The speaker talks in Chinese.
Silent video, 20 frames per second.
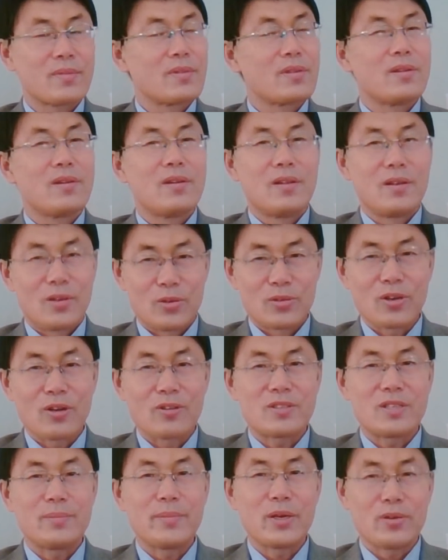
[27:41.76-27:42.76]
刘少
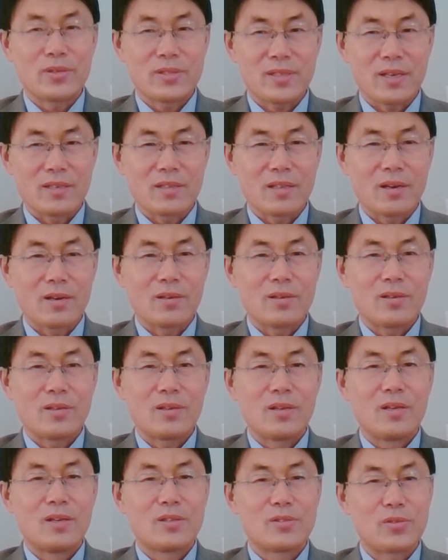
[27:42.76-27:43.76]
奇没有想到，
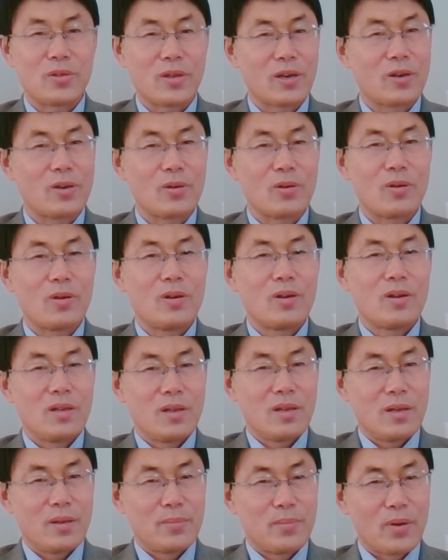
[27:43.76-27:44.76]
最后
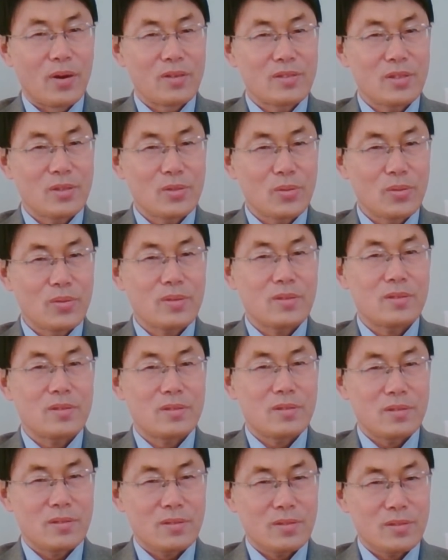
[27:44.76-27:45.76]
毛泽东
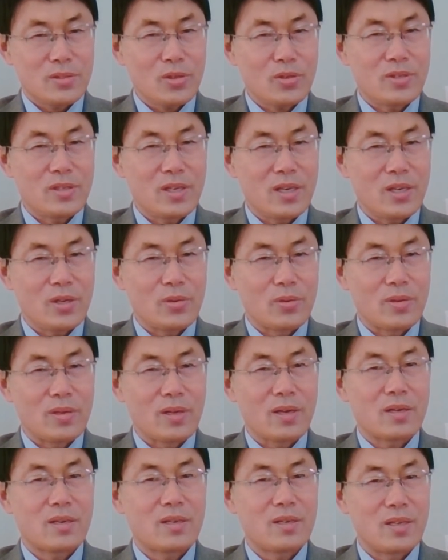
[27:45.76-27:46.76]
就是利用
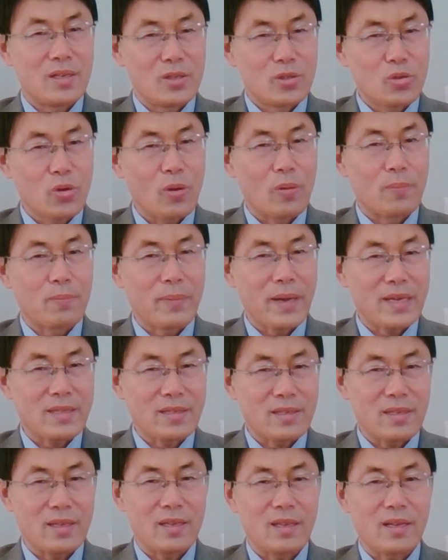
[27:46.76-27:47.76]
了个人崇拜的
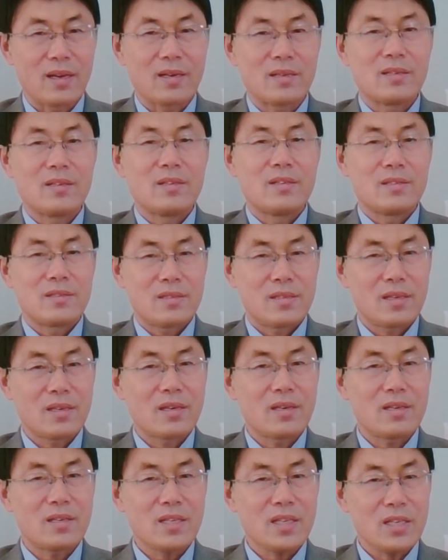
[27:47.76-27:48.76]
力量，轻
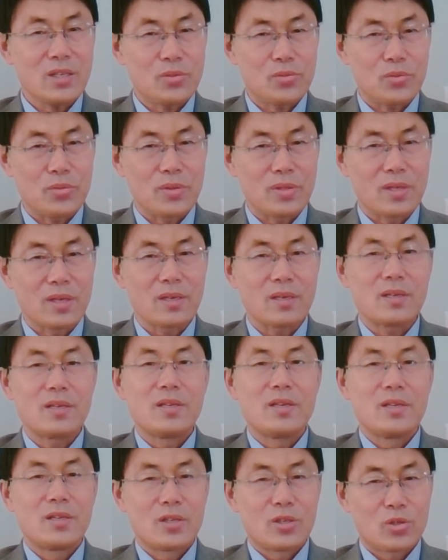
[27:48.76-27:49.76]
而易举的。
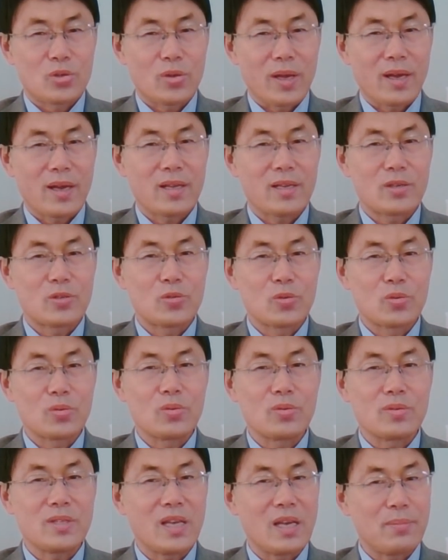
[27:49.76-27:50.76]
甩开了中
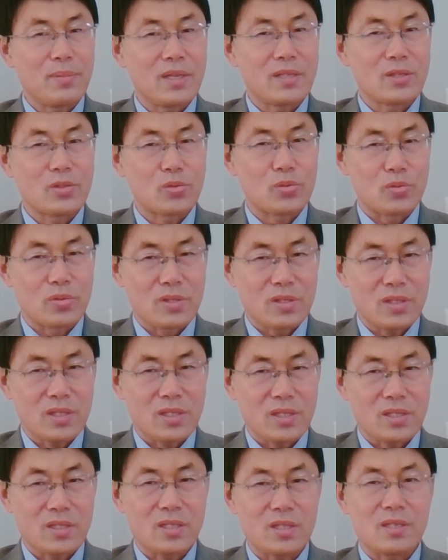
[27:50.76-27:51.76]
共严密的组织体
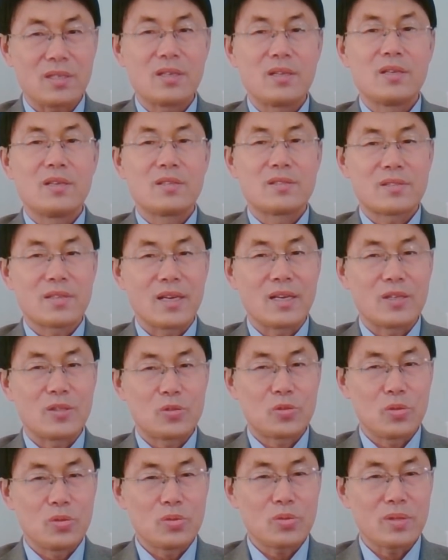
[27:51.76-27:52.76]
系，在
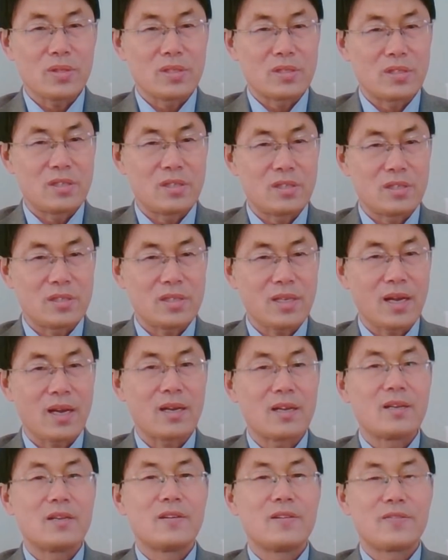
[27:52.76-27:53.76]
军队的支持下
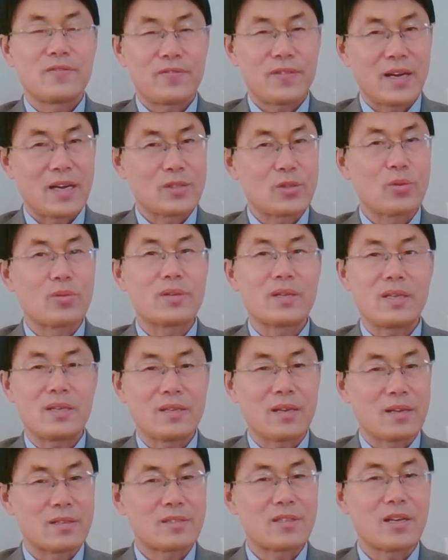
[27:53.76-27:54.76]
发动了一
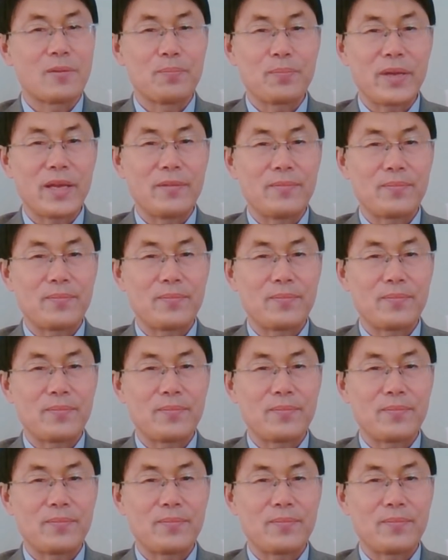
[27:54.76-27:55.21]
场政变。